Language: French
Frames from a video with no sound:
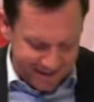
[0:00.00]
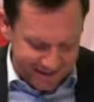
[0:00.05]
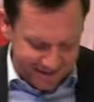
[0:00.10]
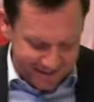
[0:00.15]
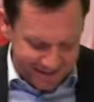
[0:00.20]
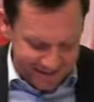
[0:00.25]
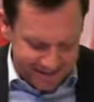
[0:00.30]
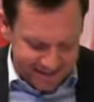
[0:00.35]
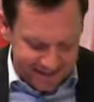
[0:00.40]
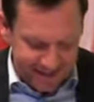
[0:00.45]
des
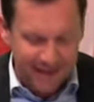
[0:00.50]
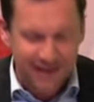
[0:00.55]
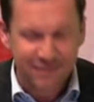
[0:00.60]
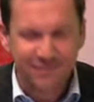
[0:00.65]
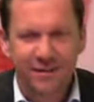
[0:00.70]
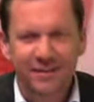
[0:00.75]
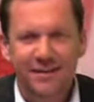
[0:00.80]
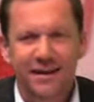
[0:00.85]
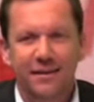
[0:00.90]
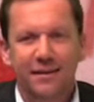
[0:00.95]
10 et
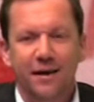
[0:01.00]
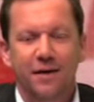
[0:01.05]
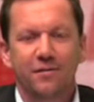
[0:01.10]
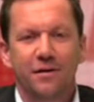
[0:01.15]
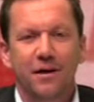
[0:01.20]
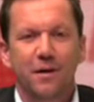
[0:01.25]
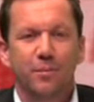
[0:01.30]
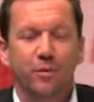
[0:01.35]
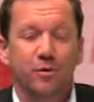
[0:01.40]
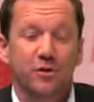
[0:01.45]
24
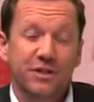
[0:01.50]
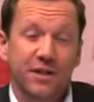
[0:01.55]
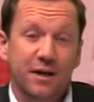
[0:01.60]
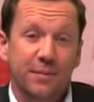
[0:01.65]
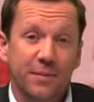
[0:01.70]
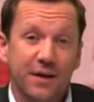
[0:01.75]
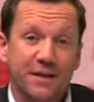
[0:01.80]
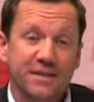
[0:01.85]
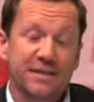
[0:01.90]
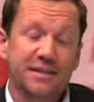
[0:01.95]
avril prochains.
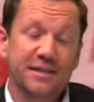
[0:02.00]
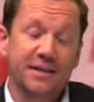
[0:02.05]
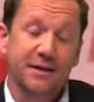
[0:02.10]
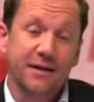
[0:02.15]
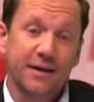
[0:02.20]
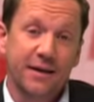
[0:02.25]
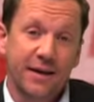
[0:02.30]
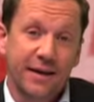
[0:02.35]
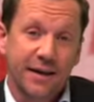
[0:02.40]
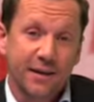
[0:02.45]
Merci euh,
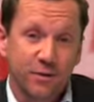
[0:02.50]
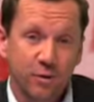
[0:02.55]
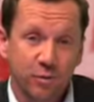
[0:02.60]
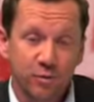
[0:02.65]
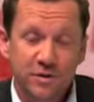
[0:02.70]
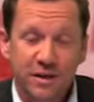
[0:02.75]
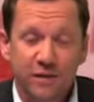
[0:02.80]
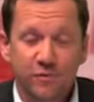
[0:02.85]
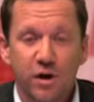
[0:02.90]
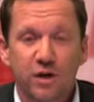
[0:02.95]
de
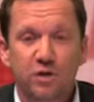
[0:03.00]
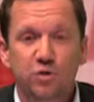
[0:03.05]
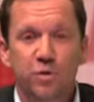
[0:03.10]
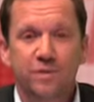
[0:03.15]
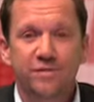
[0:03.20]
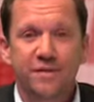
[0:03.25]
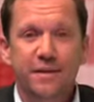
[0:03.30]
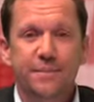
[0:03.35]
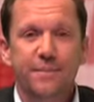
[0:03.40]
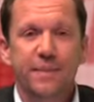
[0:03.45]
nous avoir
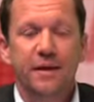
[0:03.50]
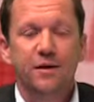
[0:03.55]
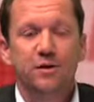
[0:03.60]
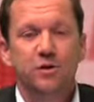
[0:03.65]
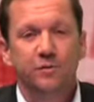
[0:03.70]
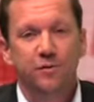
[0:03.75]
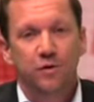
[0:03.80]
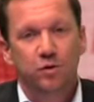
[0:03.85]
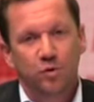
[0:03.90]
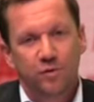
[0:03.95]
suivis.
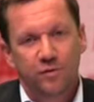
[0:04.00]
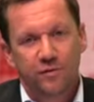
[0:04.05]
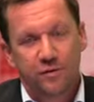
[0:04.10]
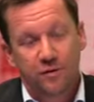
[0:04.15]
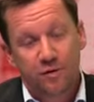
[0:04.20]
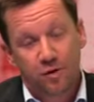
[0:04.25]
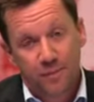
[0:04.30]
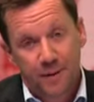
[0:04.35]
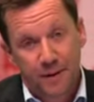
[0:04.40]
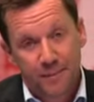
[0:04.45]
Je vous
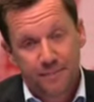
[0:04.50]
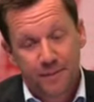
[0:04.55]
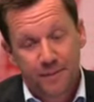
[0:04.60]
retrouve demain,